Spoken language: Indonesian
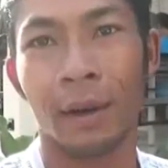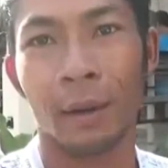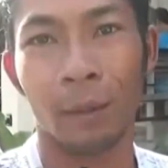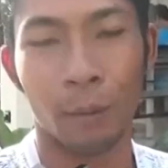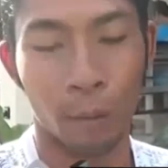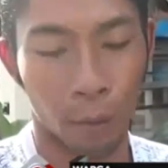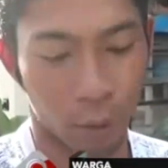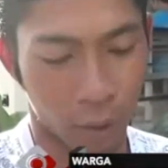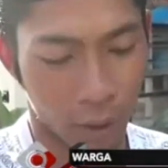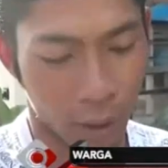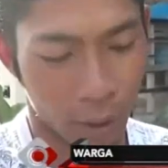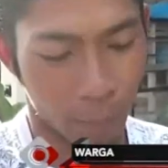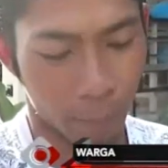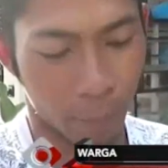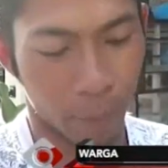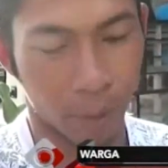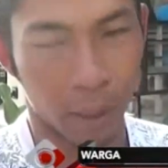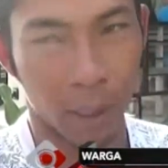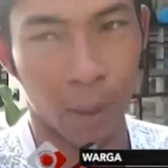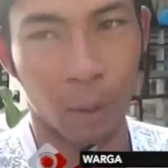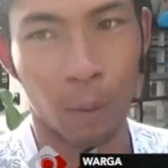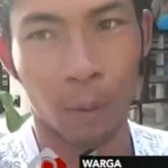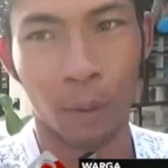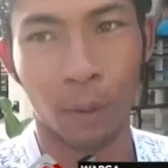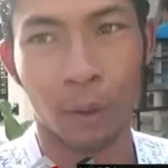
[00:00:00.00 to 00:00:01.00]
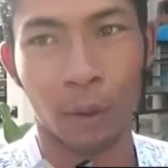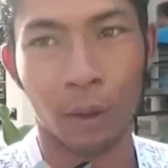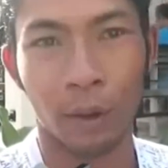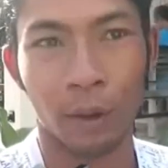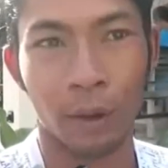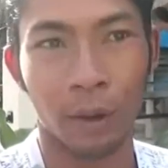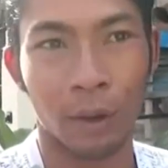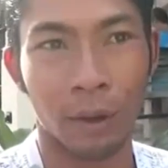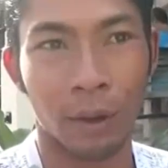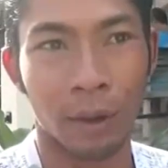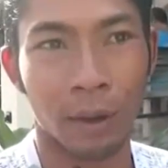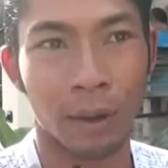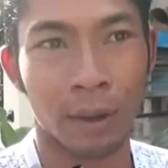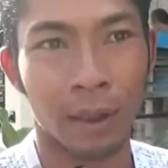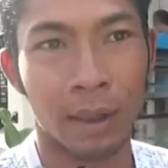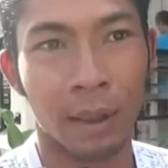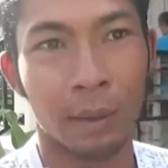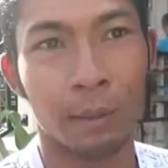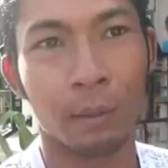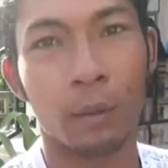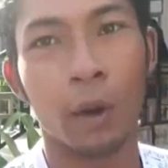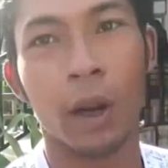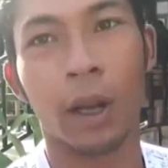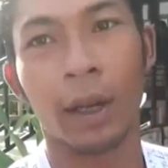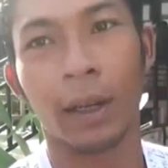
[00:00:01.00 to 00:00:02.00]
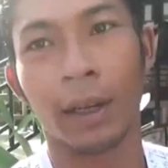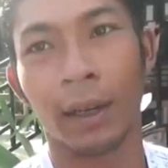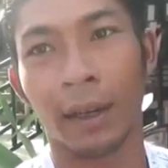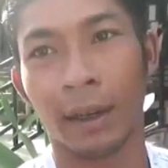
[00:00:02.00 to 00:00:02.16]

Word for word: umurnya 4 tahun 6 bulan